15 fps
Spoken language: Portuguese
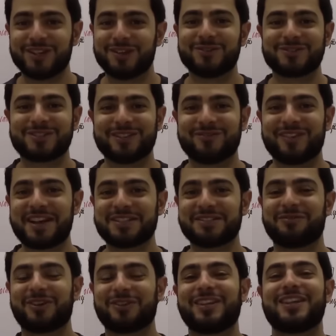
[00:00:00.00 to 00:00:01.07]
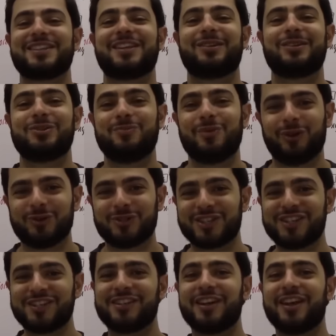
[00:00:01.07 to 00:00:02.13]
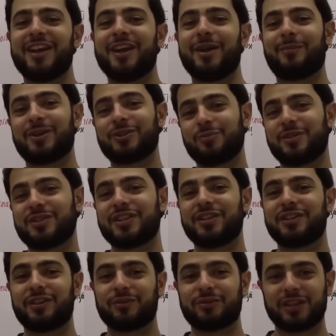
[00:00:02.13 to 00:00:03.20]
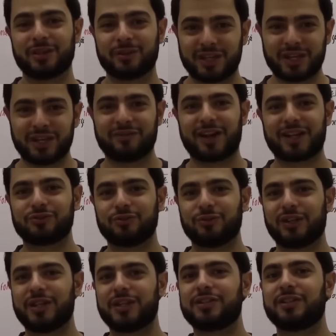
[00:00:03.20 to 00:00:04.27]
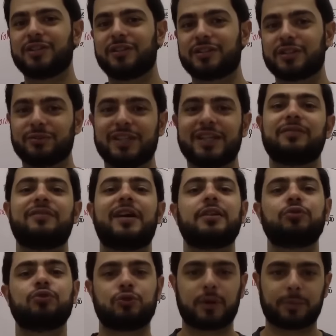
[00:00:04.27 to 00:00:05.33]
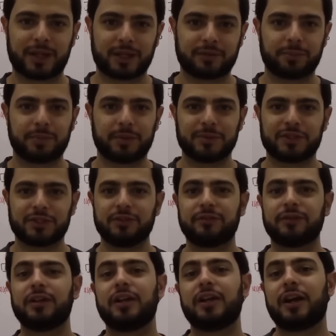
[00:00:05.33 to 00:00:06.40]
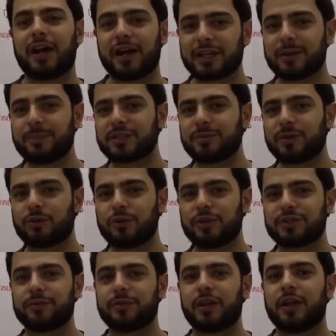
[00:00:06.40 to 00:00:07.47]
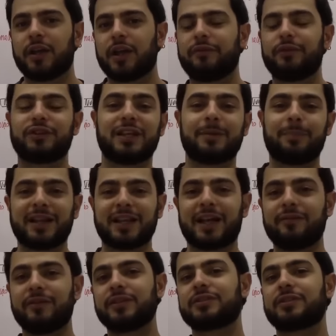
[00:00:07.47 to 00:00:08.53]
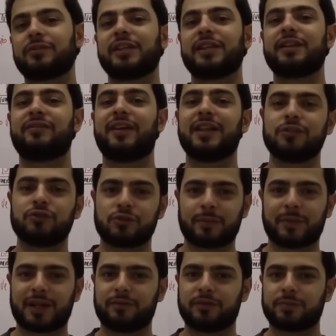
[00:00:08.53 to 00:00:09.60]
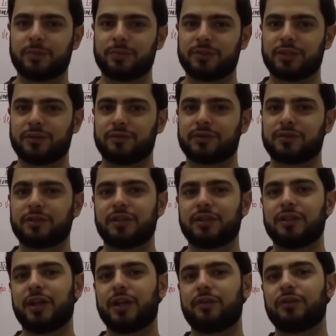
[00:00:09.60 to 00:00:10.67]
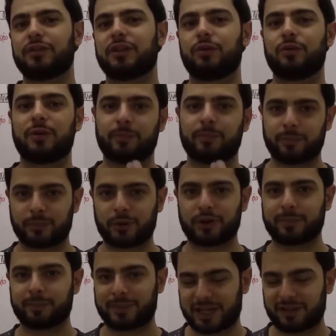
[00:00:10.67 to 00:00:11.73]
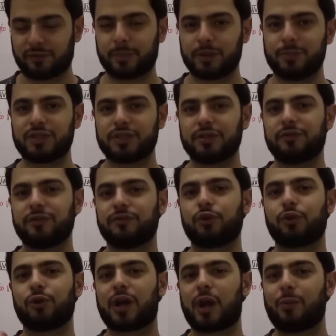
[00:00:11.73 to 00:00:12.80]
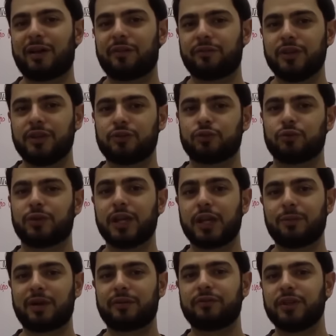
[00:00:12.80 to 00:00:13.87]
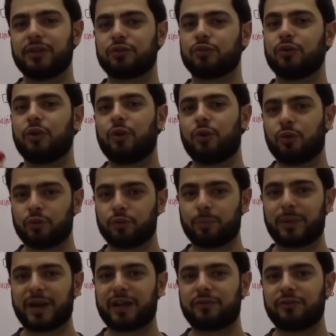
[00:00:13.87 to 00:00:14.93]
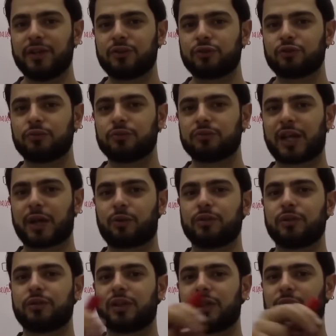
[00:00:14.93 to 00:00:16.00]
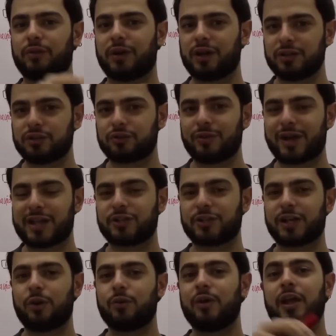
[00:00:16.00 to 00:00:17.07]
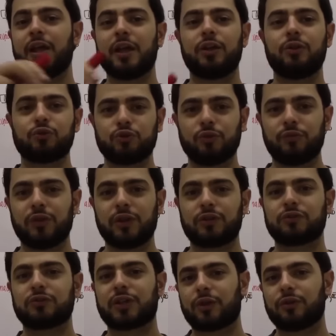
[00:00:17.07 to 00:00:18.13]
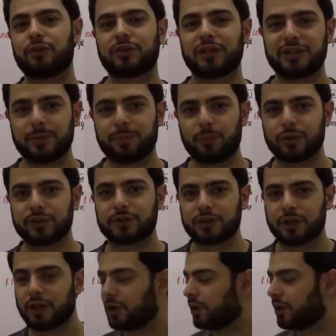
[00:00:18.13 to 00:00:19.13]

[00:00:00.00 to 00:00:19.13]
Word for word: eu não sei mais, eu faltei as aulas de biologia, mas do mesmo jeito que eu tenho derivados do leite, que são derivados de uma palavra primitiva, aqui é a mesma coisa. Eu vou ter palavras que são derivadas de uma palavra primitivas. E aí eu vou ter a palavra primitiva, vou colocar um afixo. O que é um afixo? Um prefixo, que é quando eu tenho antes do radical, e um sufixo, que é quando eu tenho depois.